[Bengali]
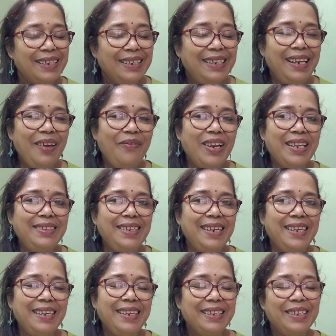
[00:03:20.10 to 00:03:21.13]
গিলে
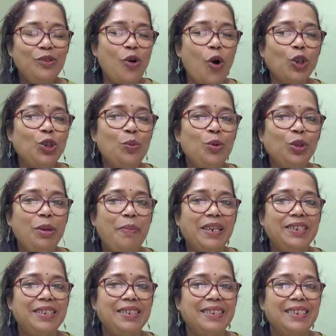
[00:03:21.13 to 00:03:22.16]
ফেলেছিলি কিন্তু হজম করতে
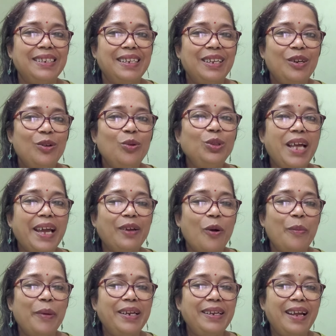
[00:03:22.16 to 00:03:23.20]
পারিসনি কোথায়
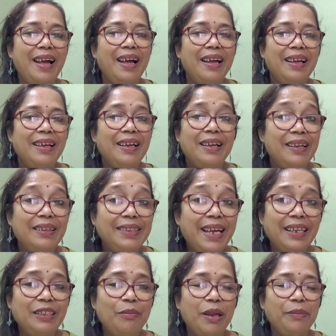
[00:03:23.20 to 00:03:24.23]
কমেন্টটা
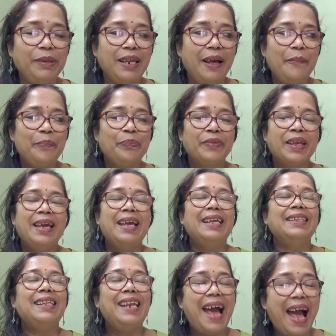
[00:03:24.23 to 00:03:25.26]
দেখাতে পারবি না
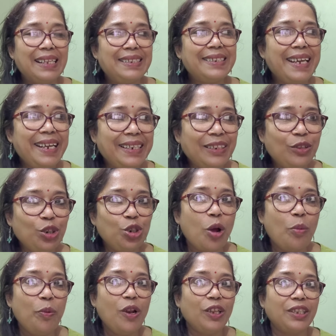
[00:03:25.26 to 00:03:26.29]
তাহলে আজকে এটা তো
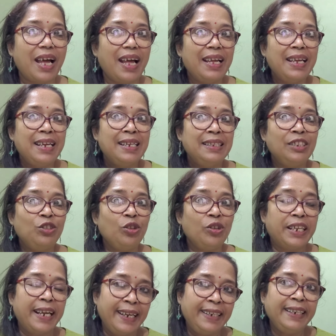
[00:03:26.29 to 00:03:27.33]
সফলতা যে তোর
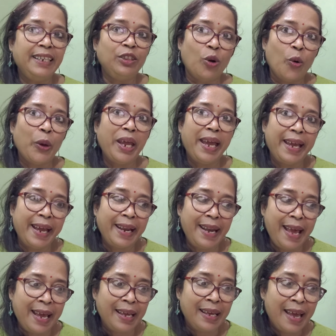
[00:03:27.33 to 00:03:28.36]
ঘেটি ধরে
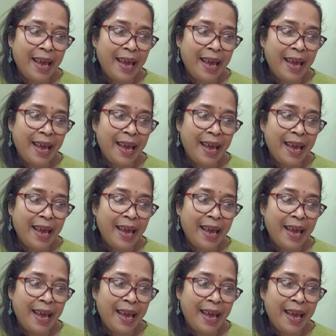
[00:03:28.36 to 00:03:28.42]
এনে